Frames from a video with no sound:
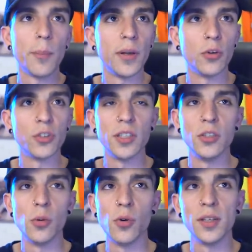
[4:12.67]
pero si
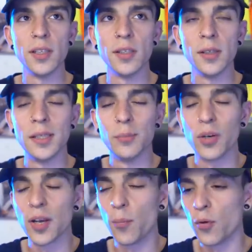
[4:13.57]
yo voy,
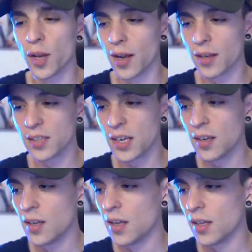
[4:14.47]
por ejemplo, a una
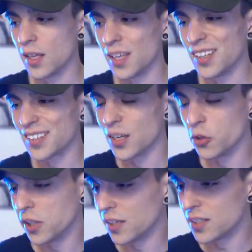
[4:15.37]
casa eh, es que
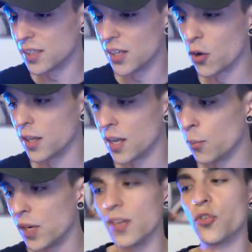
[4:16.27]
no tiene sentido que diga,
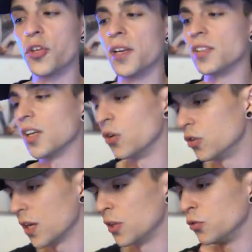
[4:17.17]
mira, estoy en el
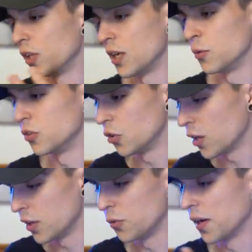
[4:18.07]
salón, hay un
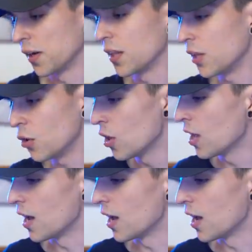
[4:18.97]
televisor, hay una radio,